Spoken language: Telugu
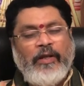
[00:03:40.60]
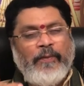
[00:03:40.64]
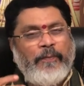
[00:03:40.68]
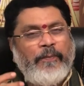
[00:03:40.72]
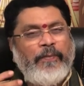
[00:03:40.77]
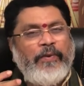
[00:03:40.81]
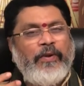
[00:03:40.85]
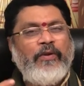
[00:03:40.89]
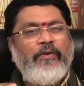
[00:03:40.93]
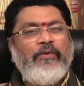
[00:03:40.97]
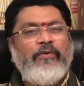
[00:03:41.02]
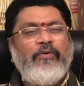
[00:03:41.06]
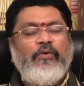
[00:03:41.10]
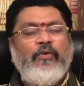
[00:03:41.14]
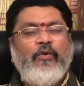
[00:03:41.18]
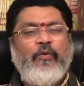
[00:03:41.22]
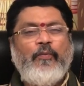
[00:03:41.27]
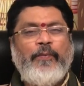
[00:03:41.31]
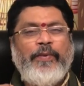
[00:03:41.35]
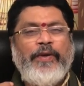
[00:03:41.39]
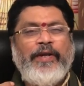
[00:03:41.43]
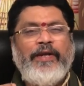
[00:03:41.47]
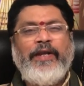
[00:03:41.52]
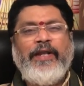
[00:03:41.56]
ఎప్పటి నుండో
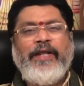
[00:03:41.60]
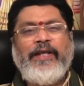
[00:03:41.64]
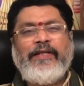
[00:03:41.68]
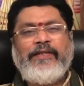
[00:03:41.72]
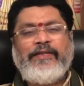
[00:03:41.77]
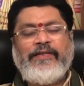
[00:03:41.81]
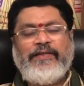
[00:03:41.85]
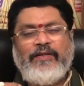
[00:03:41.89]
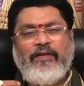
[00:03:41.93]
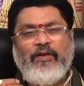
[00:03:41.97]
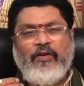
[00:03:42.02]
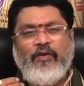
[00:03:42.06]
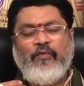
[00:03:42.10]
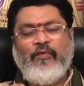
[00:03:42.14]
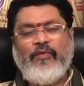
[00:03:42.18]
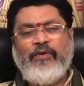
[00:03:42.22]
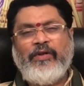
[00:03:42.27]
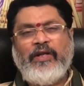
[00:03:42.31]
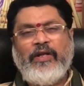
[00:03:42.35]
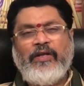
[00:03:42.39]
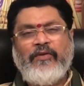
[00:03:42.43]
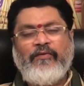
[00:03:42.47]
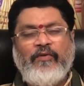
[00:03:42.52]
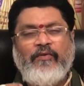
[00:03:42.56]
పెండింగ్స్లో ఉన్న